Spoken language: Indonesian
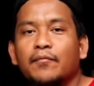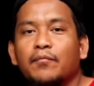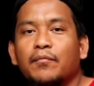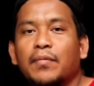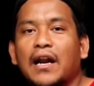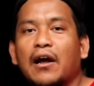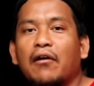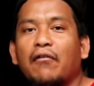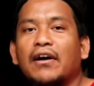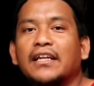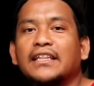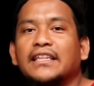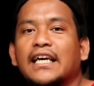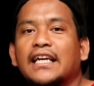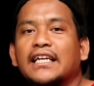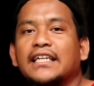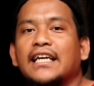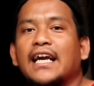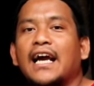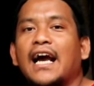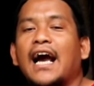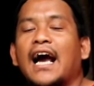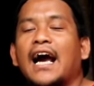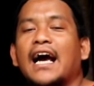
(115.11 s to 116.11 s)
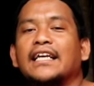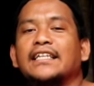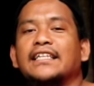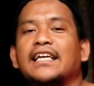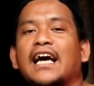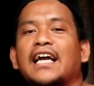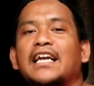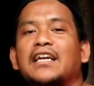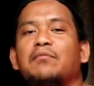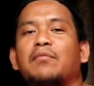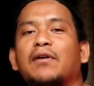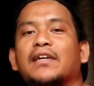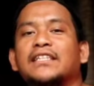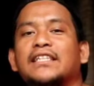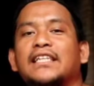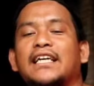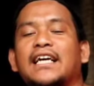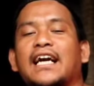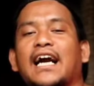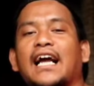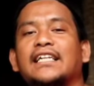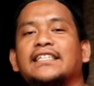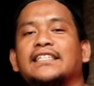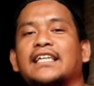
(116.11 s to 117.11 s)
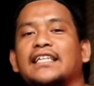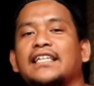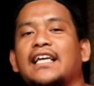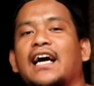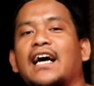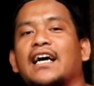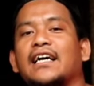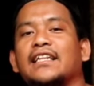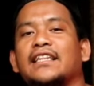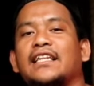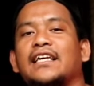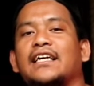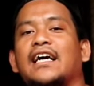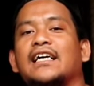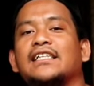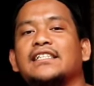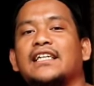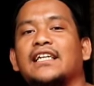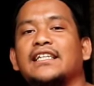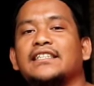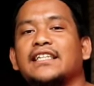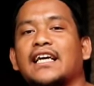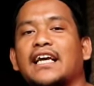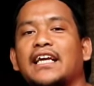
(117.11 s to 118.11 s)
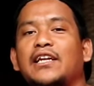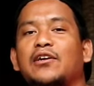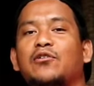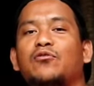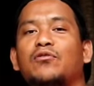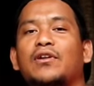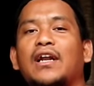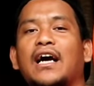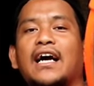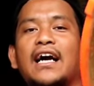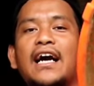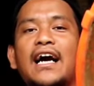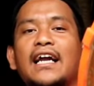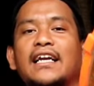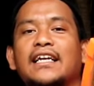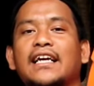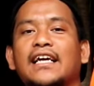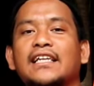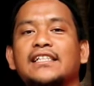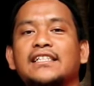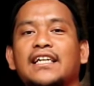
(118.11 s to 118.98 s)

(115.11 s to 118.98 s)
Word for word: perawatannya hanya dibersihkan saja ketika selesai digunakan ya.